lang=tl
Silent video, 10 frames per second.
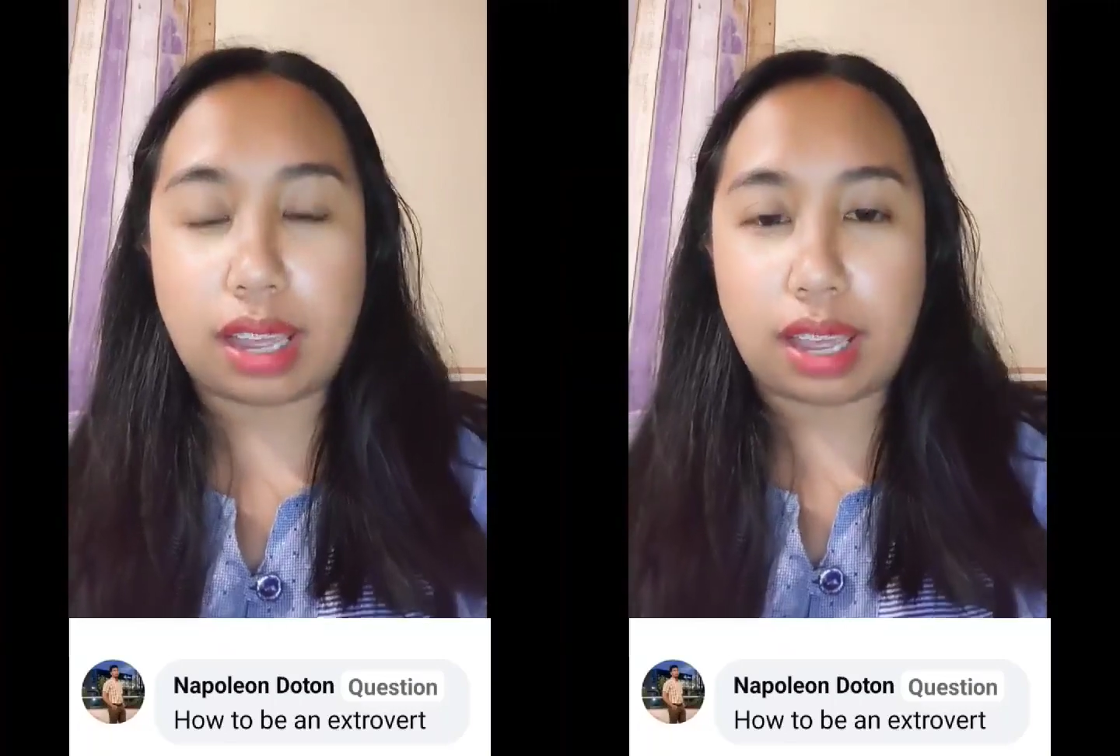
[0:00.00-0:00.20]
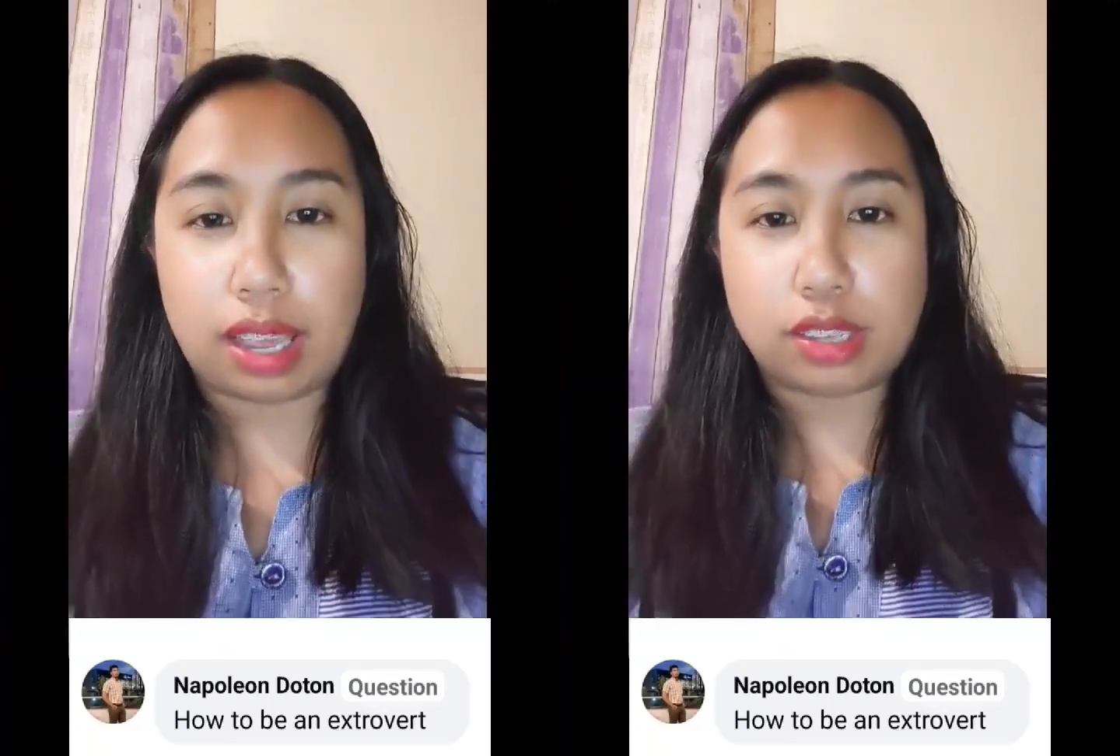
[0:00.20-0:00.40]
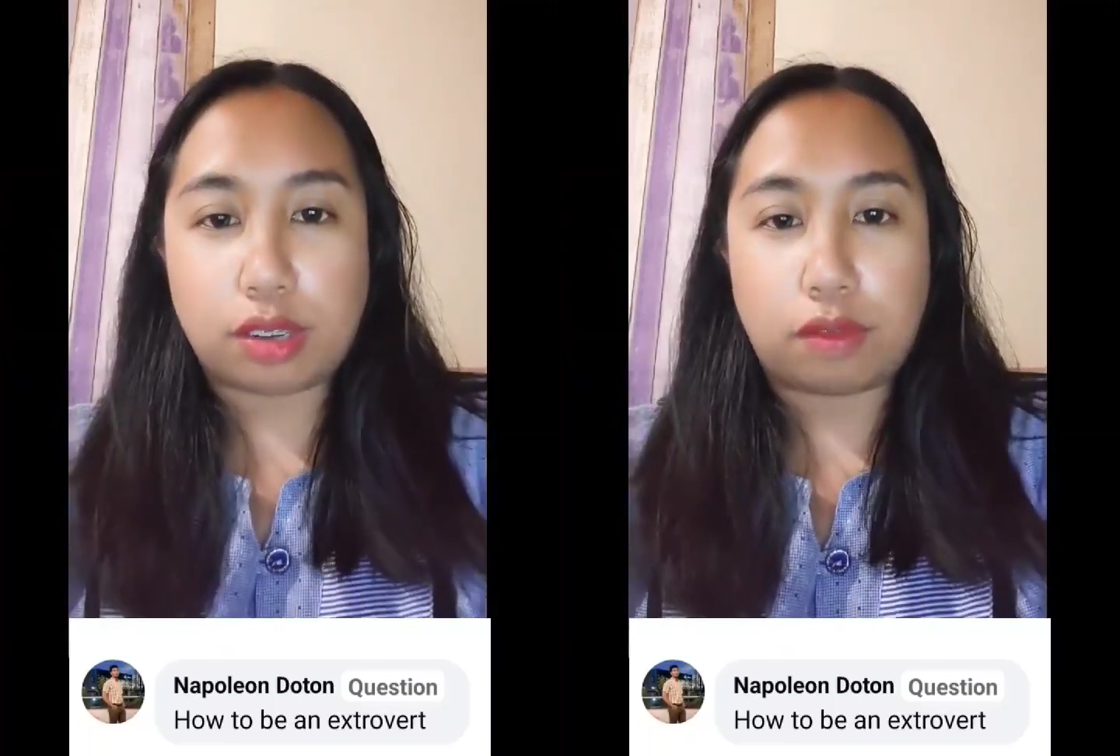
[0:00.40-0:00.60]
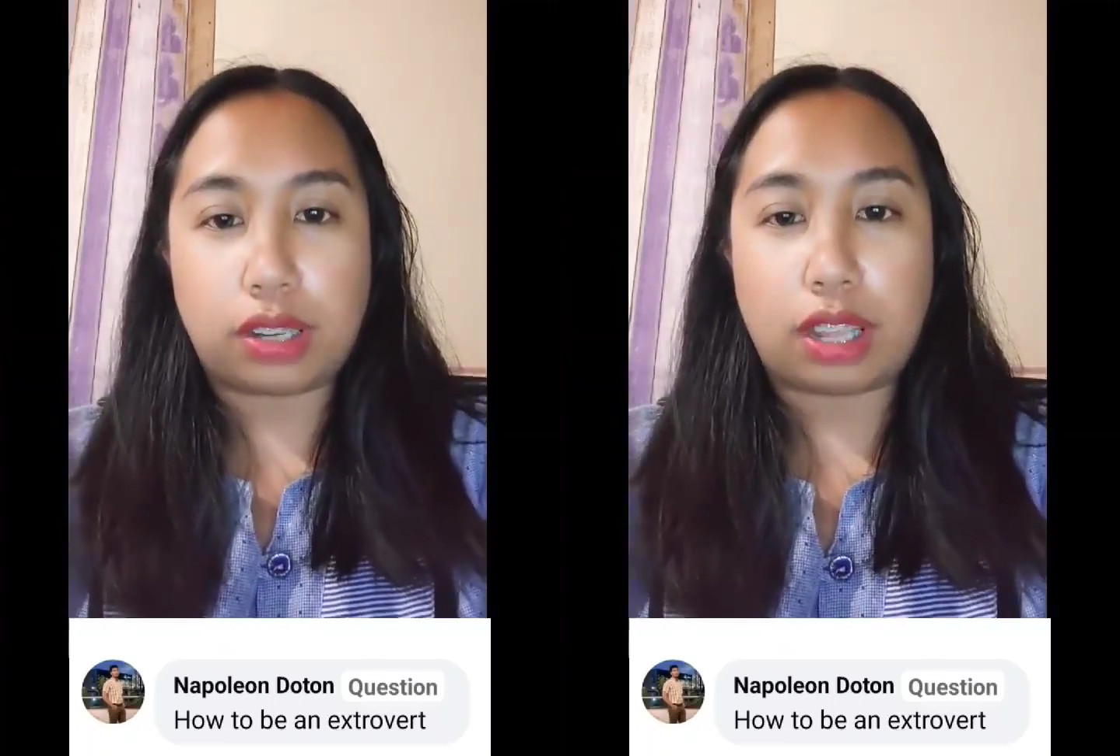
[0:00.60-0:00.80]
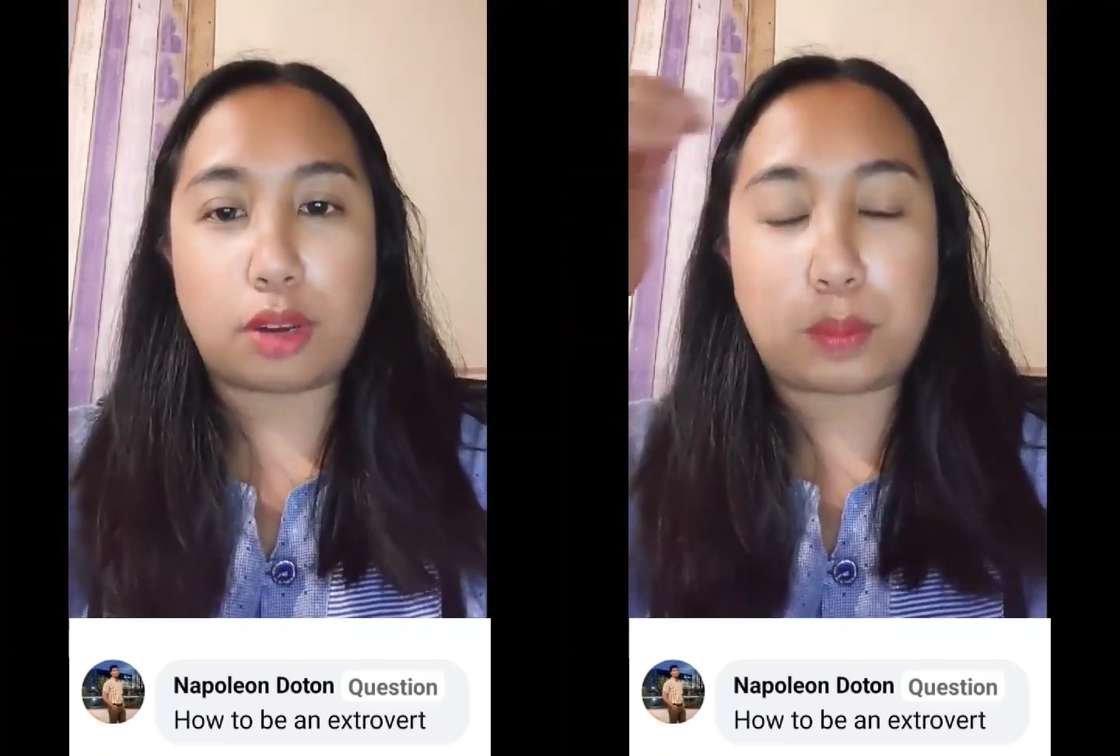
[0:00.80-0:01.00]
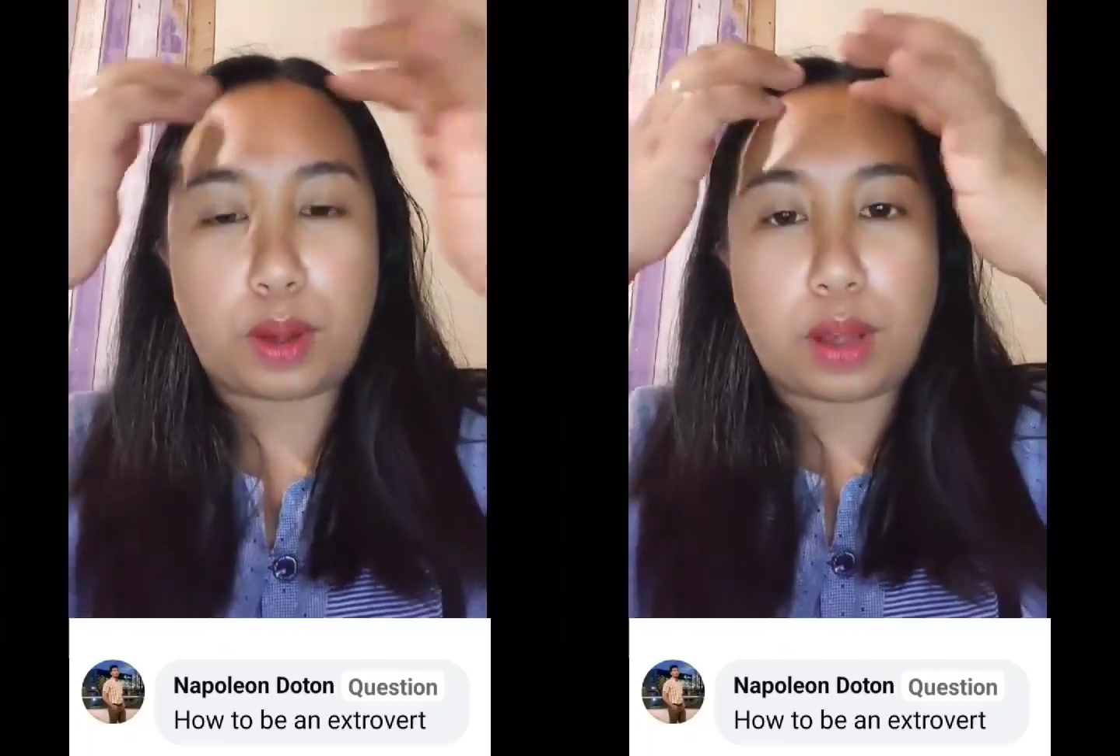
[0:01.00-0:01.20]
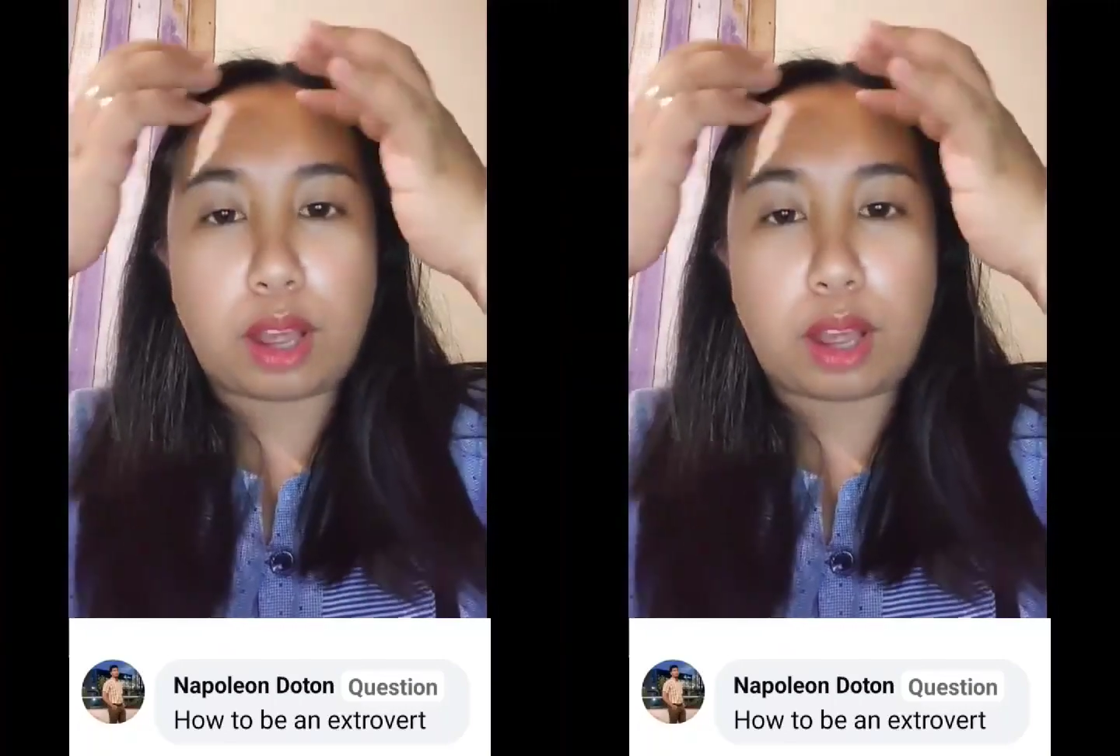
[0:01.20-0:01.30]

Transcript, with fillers: na extrovert. Ano po?